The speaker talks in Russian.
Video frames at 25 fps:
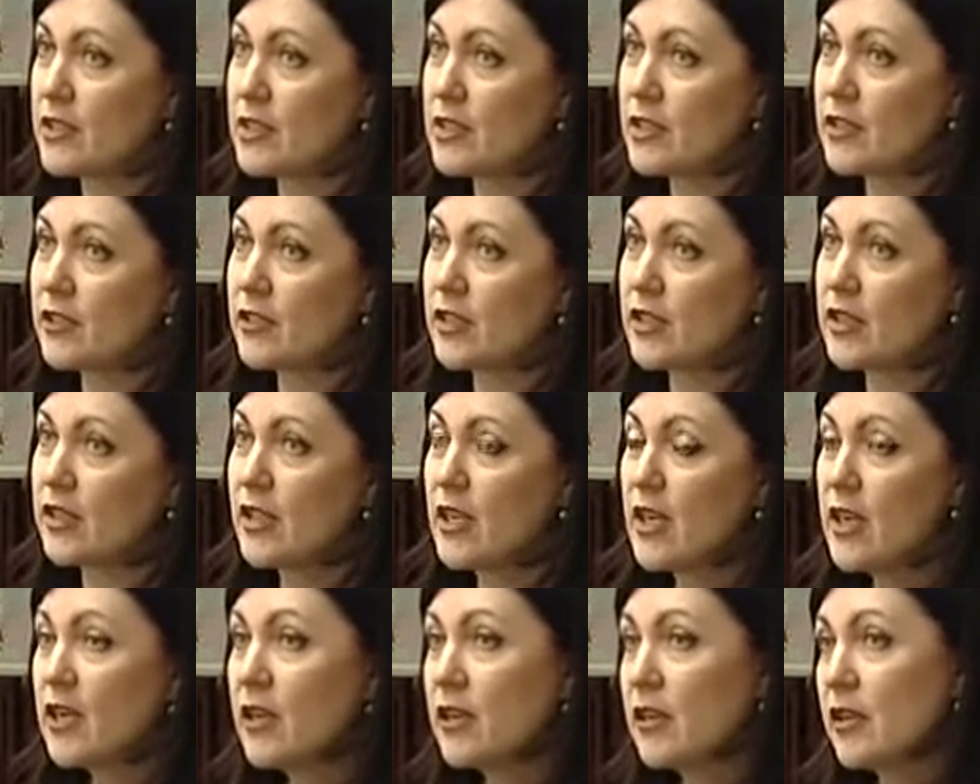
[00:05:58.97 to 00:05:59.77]
сделает
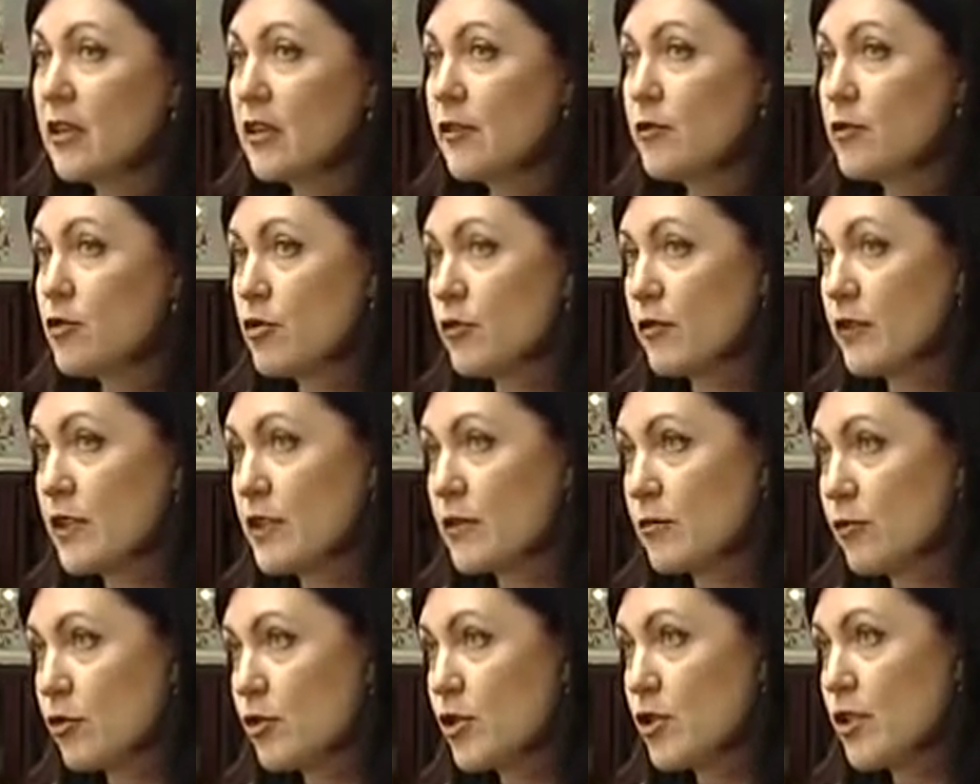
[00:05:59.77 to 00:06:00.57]
э, все
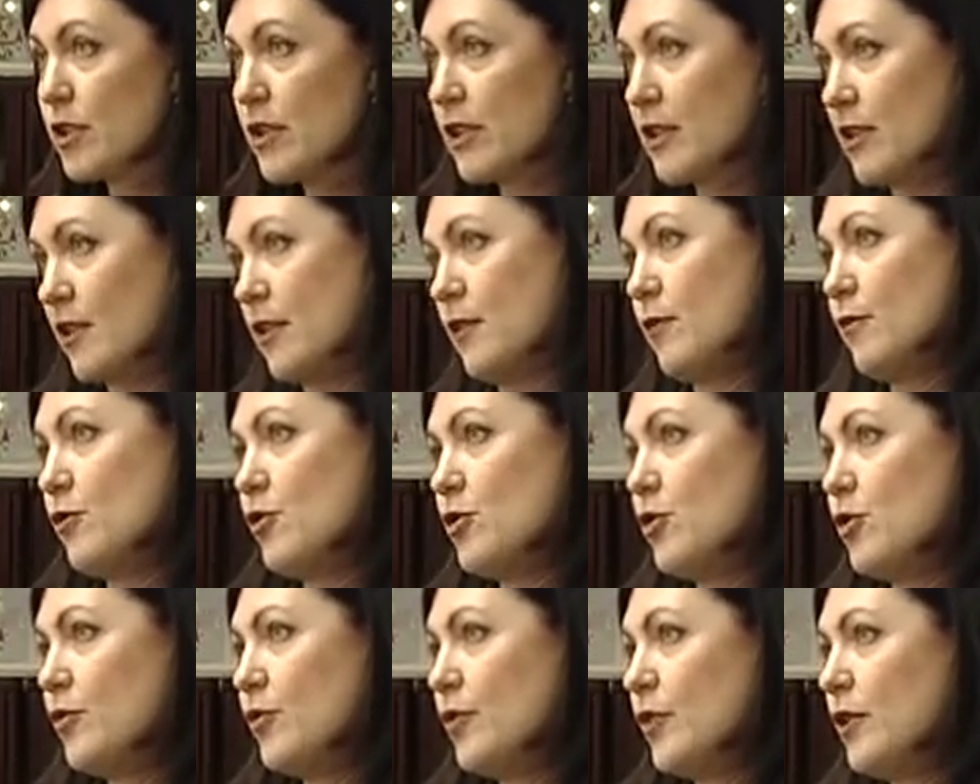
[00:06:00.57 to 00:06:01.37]
возможное для того,
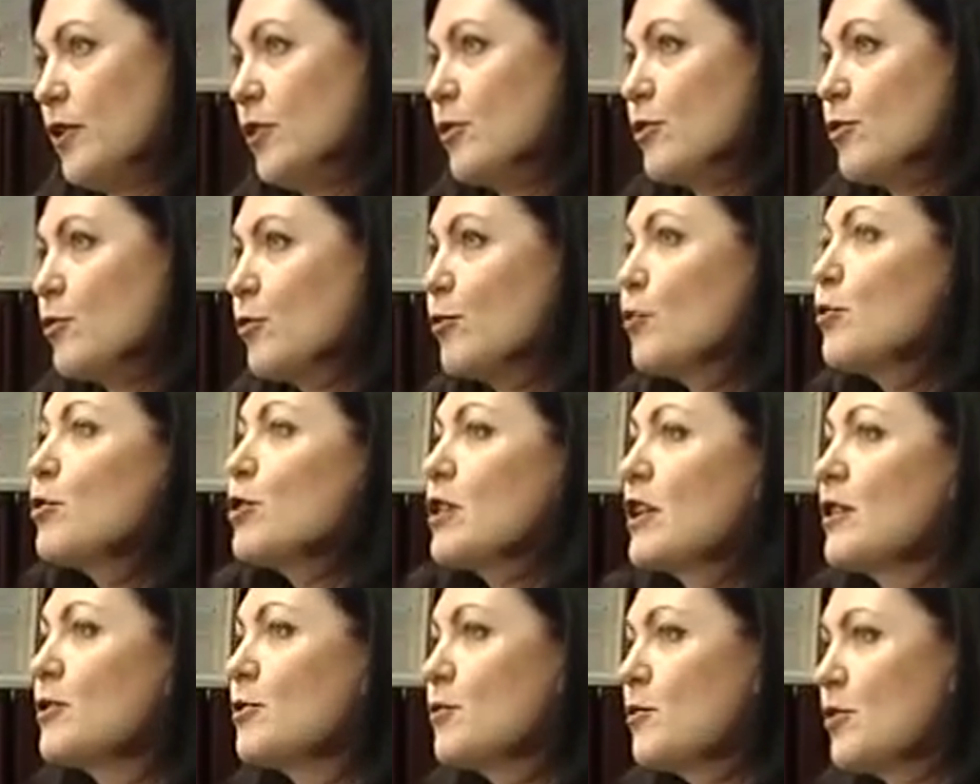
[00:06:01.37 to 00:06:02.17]
чтобы это
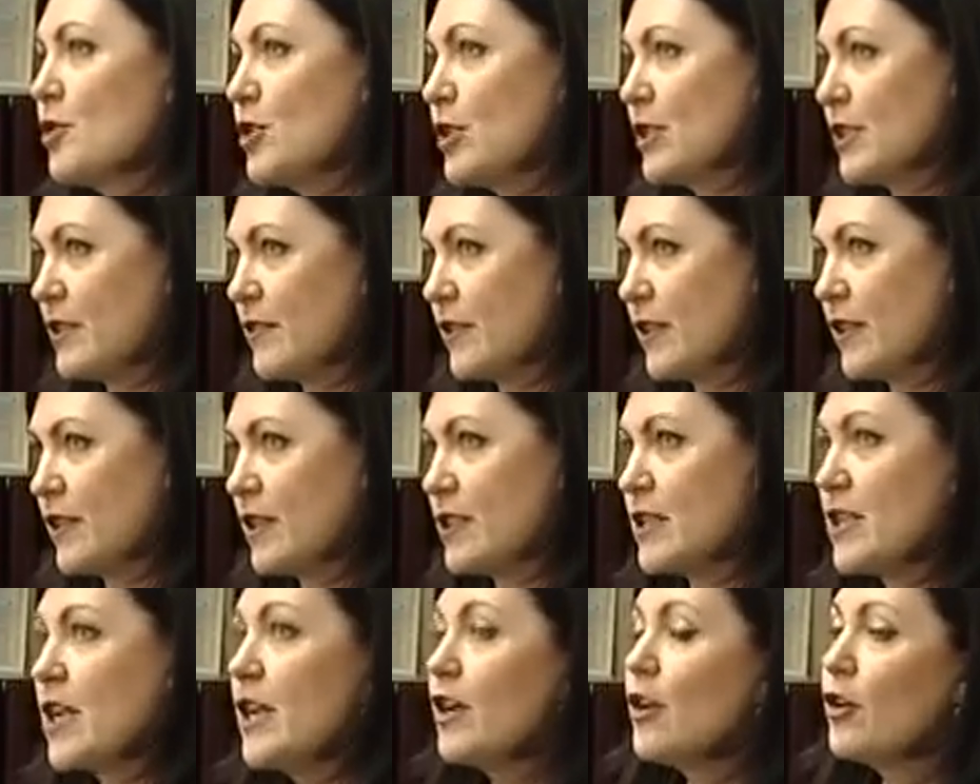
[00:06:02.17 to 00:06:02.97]

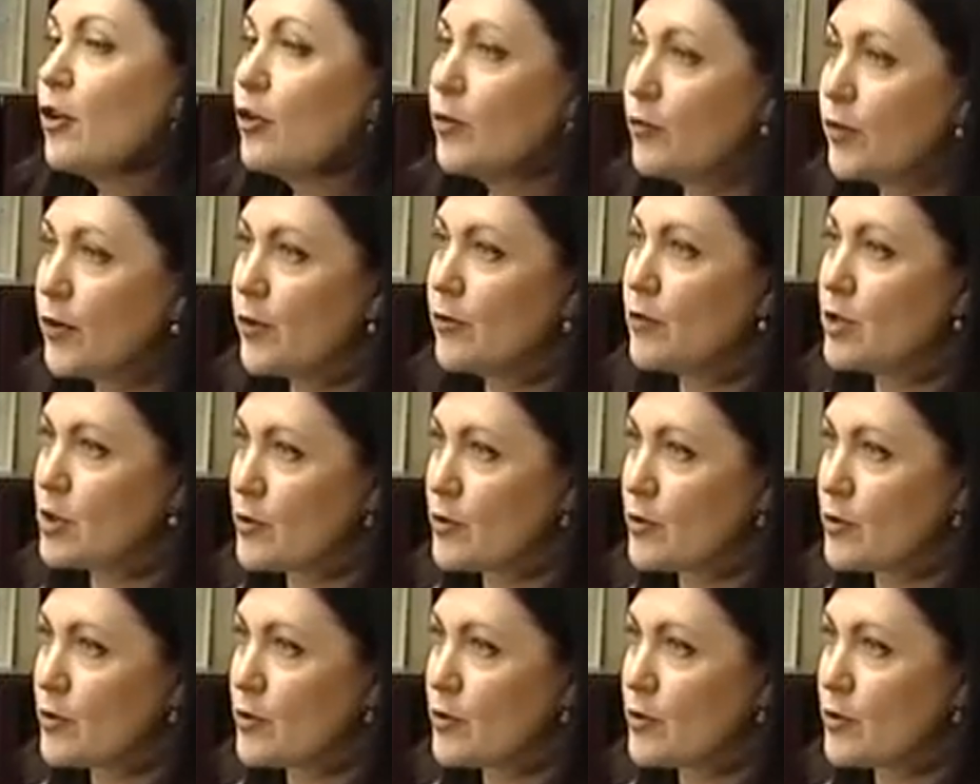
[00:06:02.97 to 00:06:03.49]
осуществилось любыми